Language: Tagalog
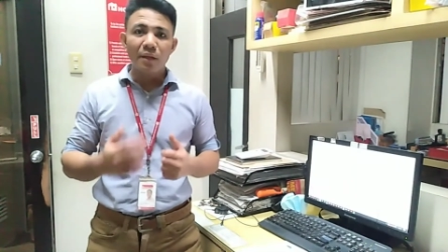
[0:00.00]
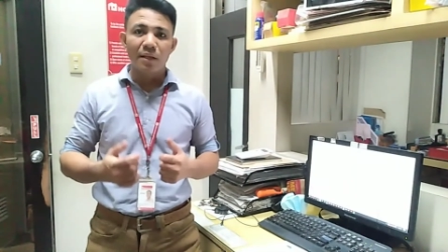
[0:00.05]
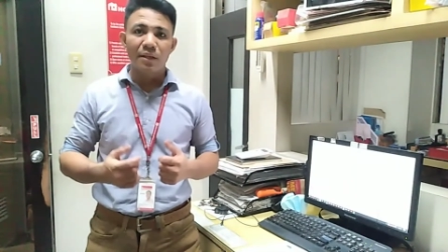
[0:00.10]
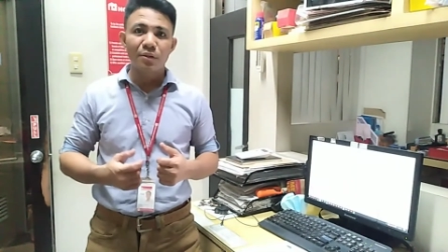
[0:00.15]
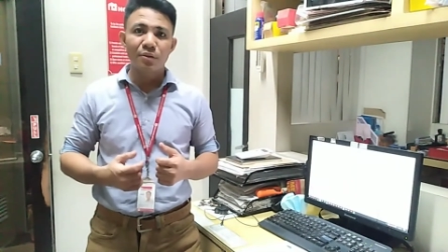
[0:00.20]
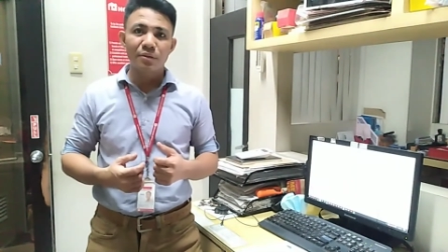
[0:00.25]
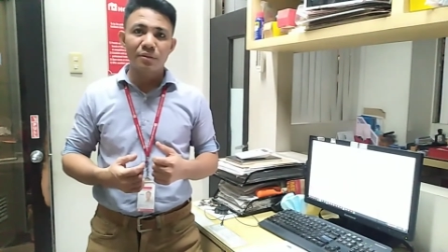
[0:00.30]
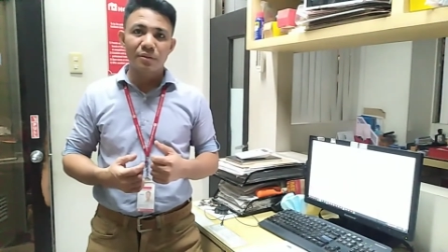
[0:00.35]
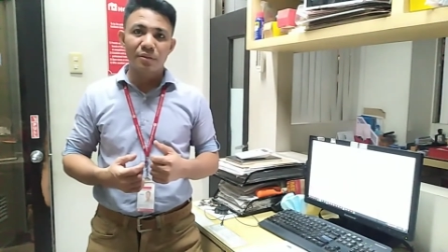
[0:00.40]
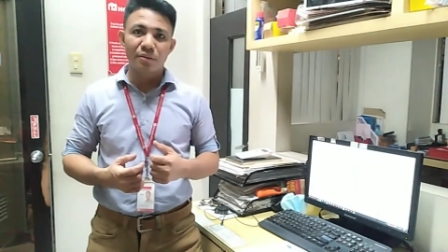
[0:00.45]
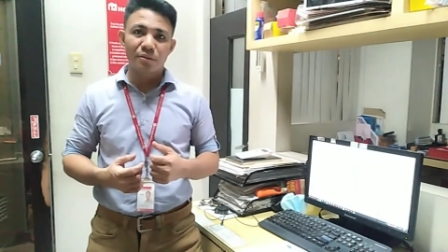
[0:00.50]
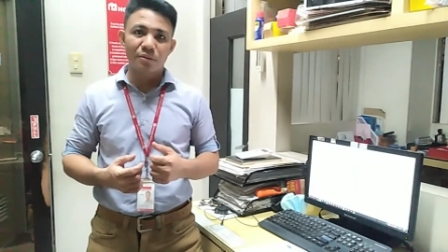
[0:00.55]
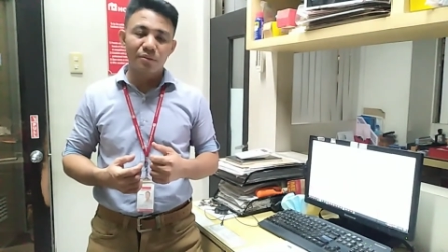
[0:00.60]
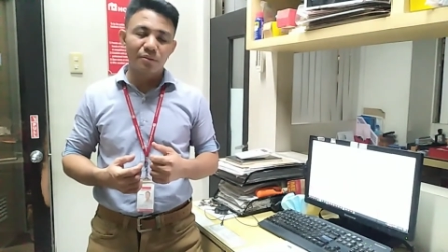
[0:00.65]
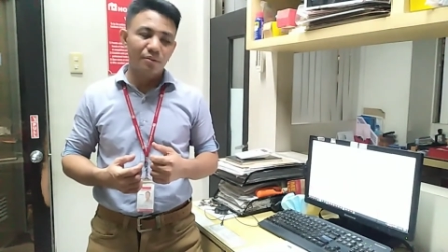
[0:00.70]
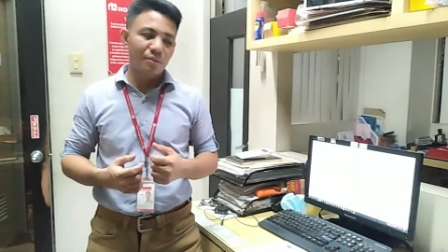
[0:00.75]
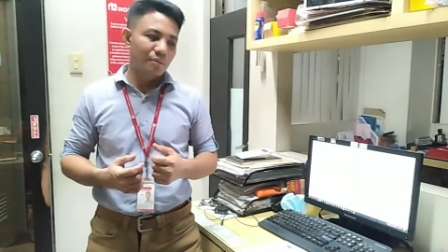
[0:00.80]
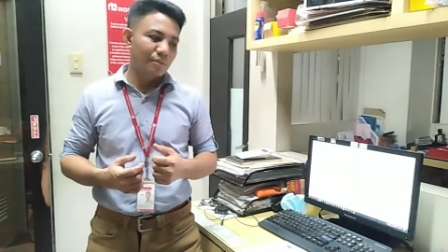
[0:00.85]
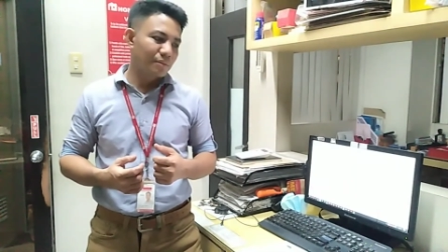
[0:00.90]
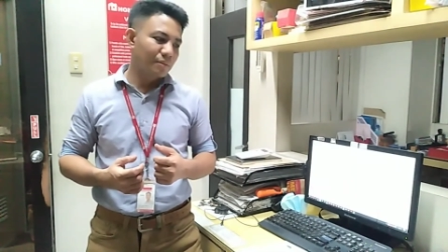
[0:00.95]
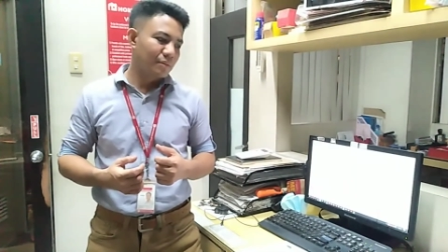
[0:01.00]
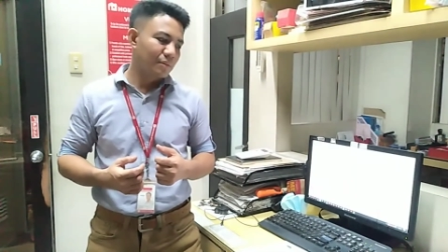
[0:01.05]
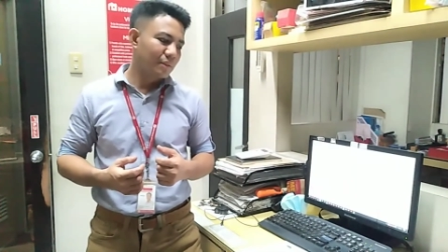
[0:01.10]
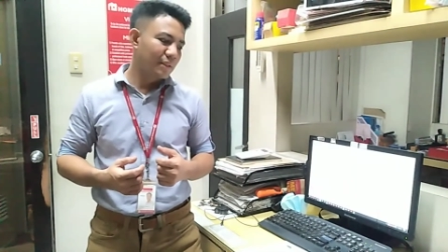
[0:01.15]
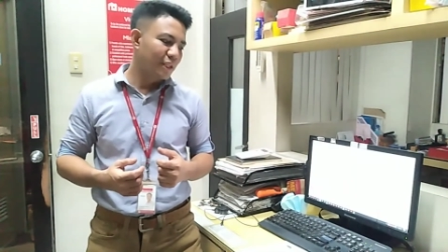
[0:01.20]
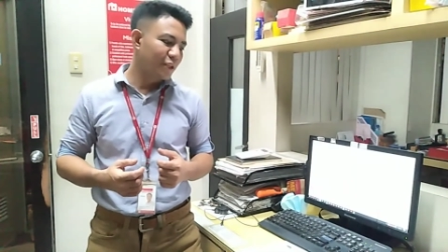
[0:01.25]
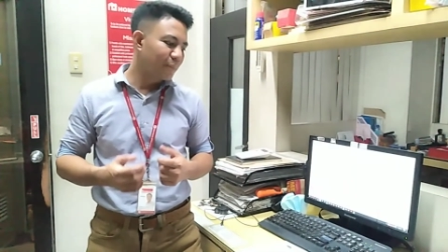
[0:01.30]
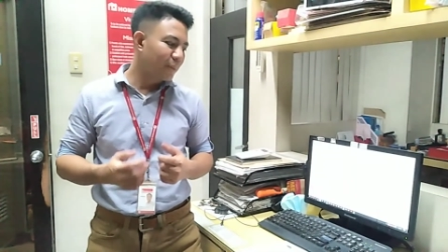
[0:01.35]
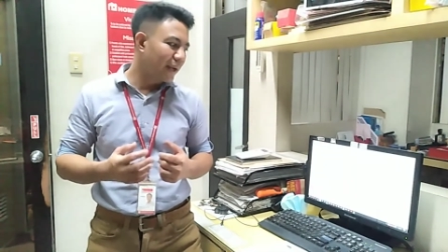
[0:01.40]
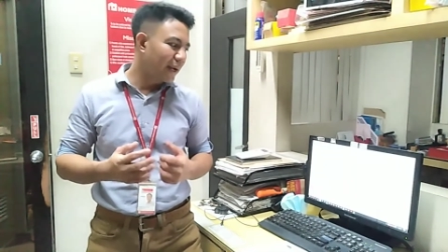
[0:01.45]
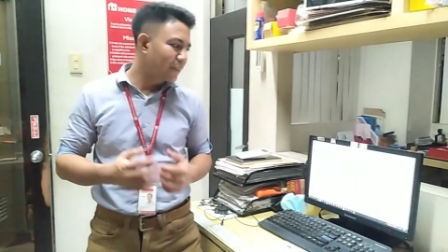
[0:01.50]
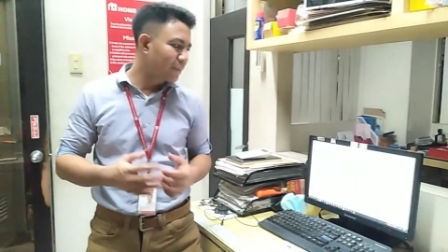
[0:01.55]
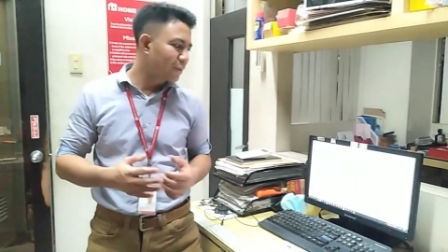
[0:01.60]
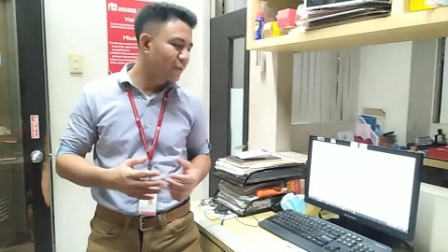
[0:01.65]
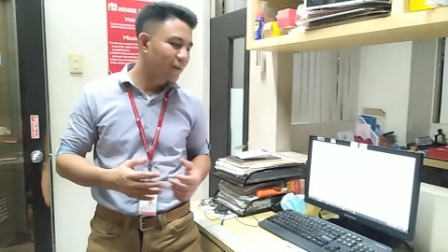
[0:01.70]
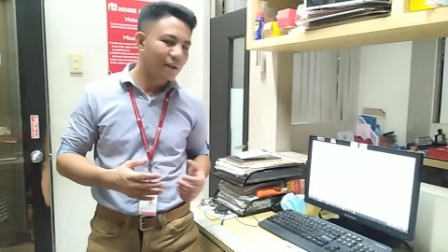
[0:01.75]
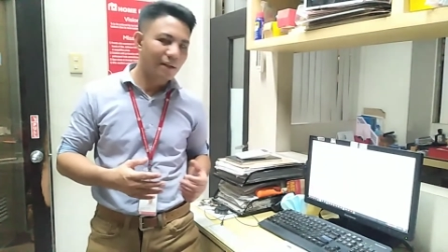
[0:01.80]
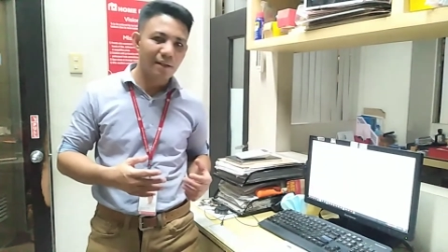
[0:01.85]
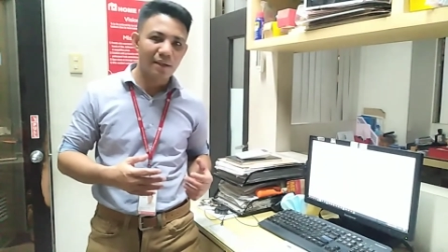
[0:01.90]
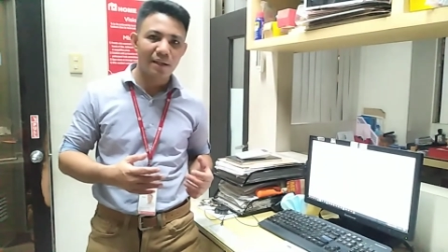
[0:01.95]
yun, so, hindi ko pa alam
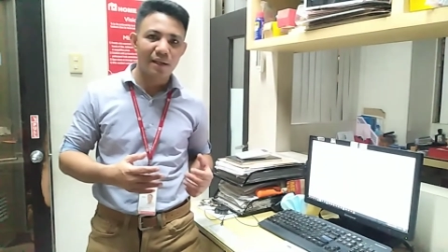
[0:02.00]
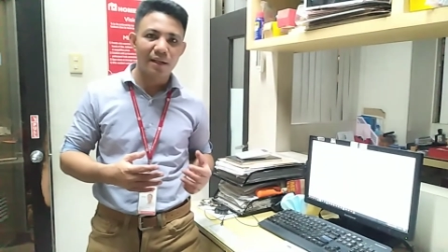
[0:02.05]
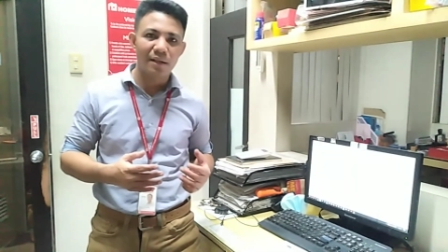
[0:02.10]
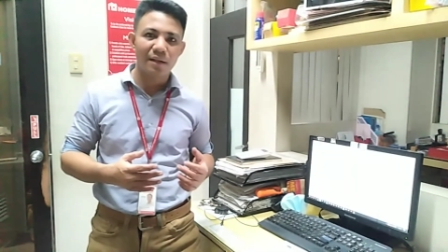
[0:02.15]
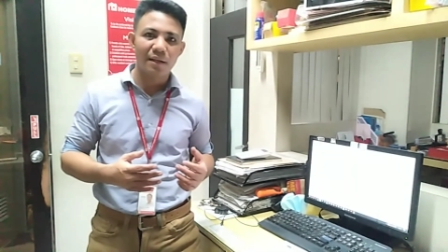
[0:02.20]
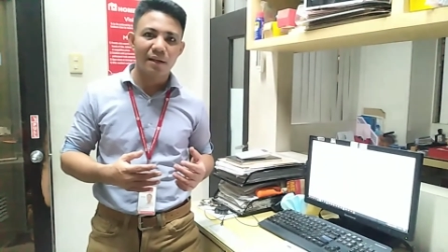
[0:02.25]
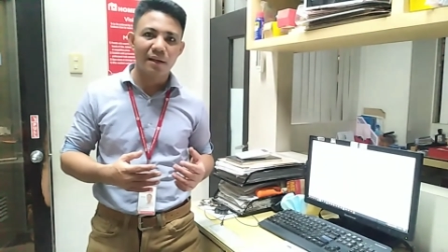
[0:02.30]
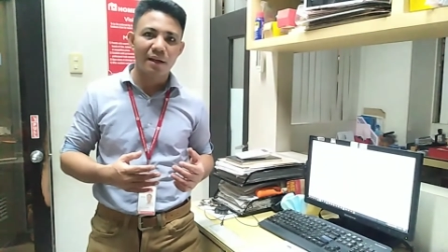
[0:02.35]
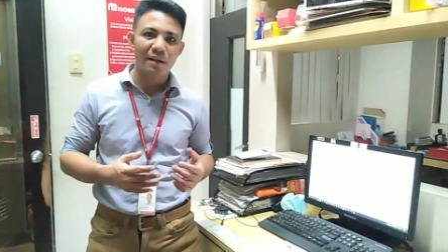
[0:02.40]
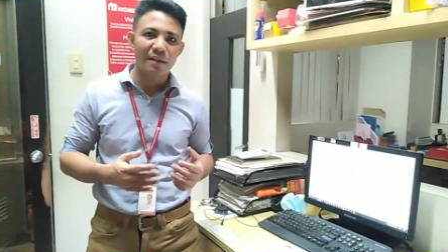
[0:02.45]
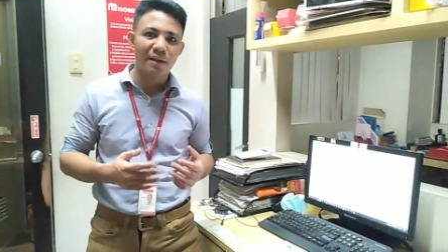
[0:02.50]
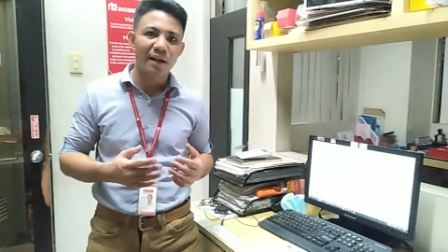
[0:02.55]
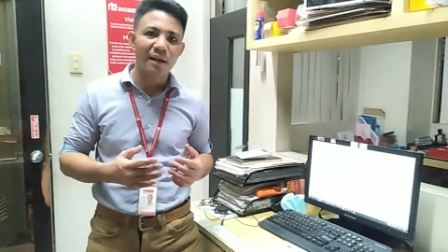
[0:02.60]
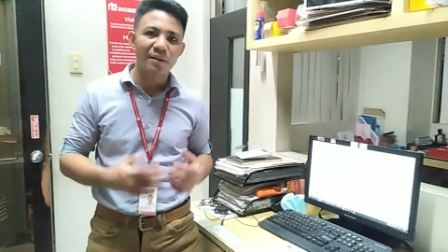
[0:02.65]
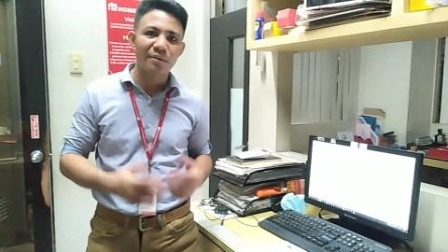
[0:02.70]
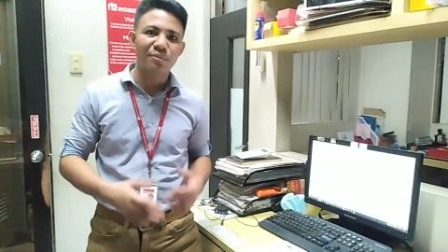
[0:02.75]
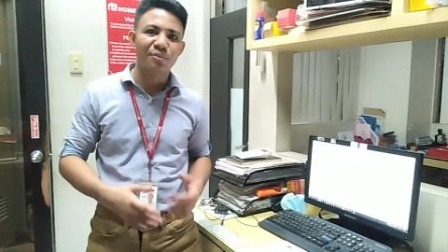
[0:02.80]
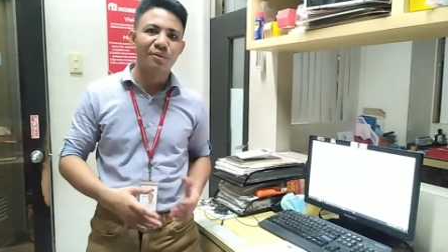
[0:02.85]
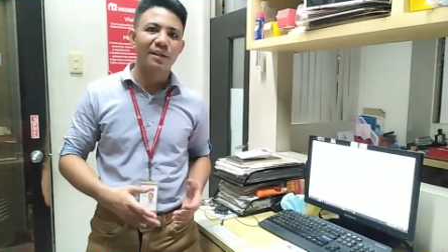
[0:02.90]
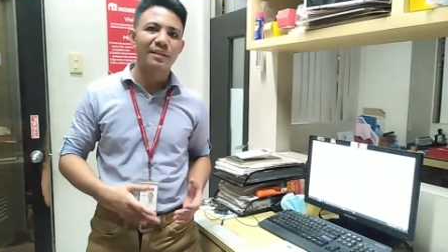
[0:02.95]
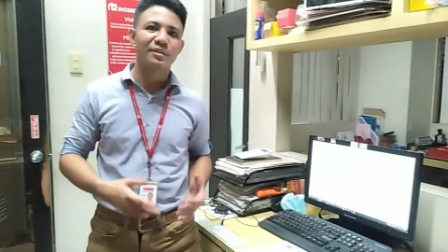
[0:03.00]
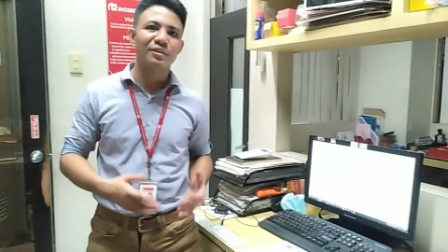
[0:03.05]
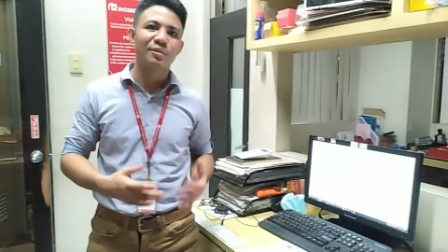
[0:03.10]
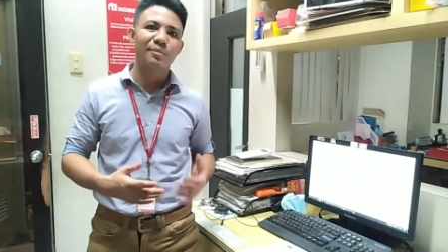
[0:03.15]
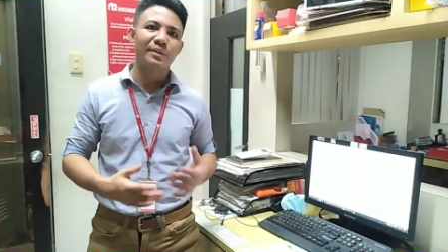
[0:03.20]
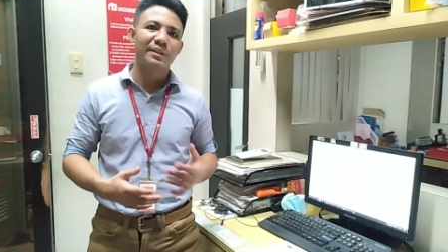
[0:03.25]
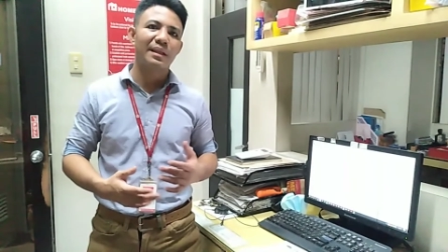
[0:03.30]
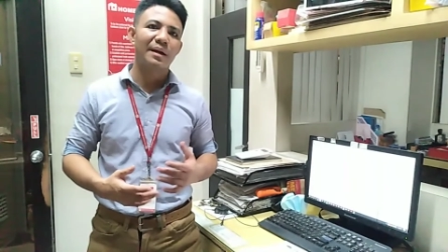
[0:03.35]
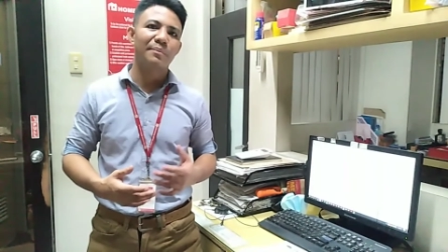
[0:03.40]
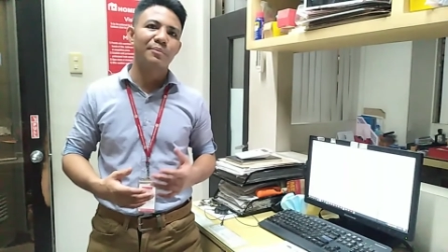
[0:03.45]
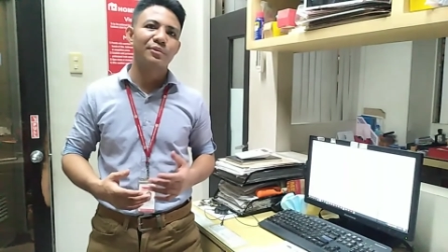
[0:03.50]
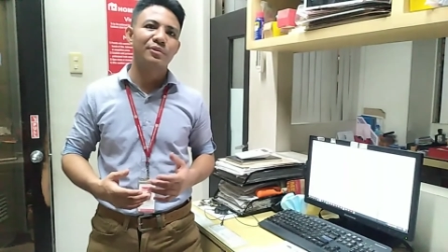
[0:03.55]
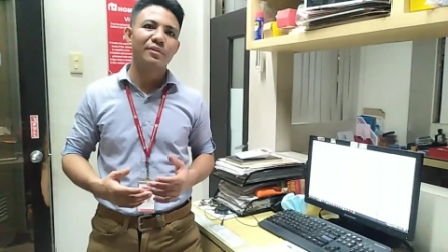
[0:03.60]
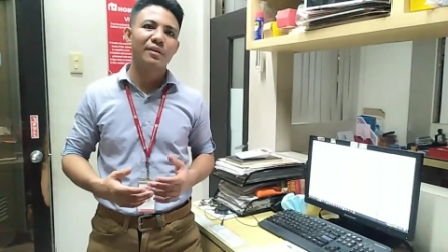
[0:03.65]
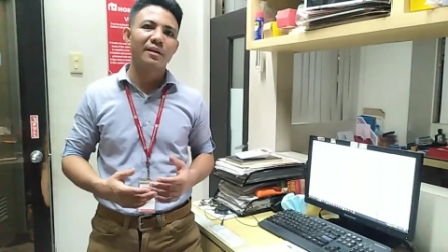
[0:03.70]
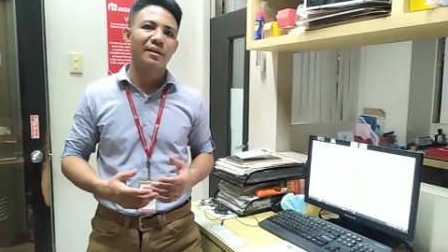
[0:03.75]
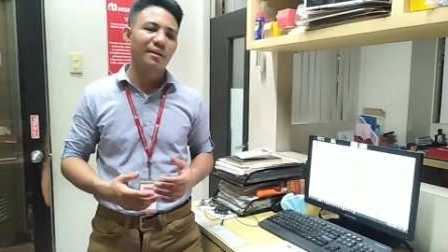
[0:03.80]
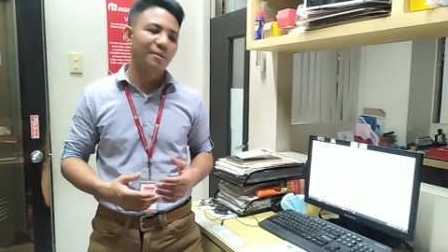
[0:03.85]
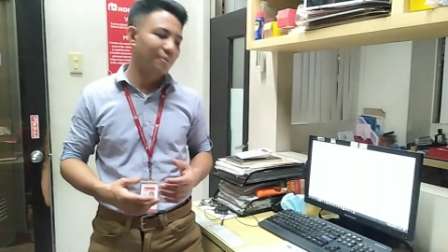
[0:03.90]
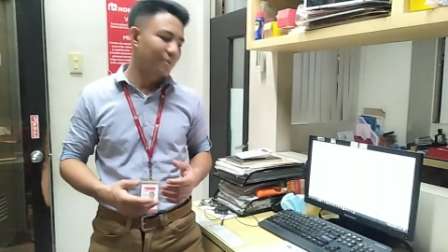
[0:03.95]
kung hanggang, hanggang anong oras ito matapos yung
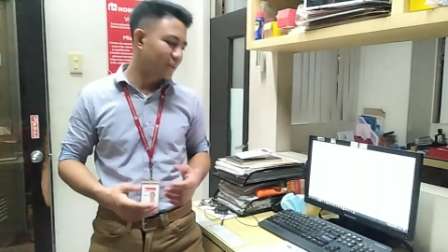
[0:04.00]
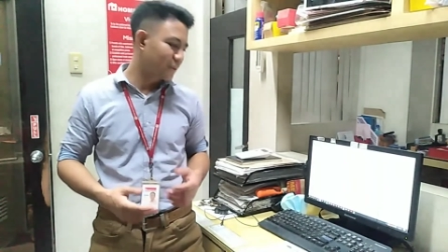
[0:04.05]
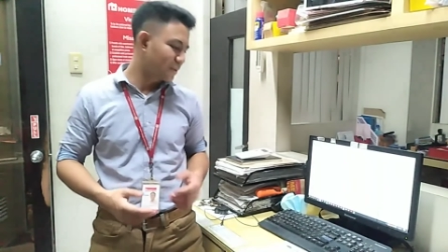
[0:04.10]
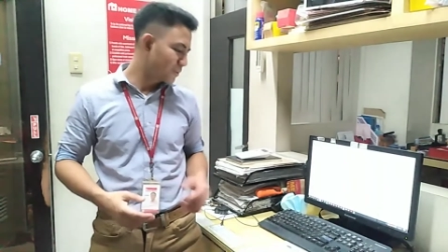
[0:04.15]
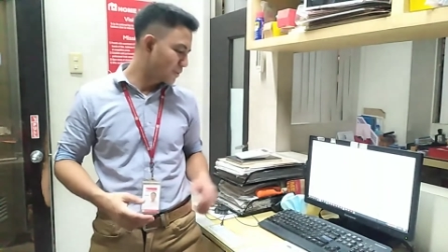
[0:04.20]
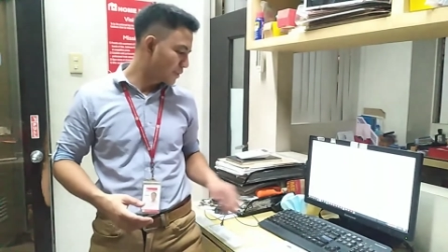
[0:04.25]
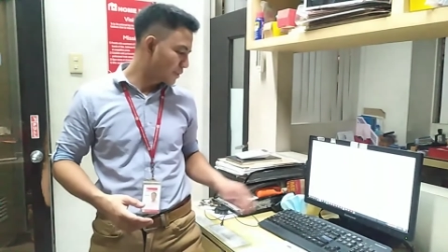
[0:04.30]
aking work.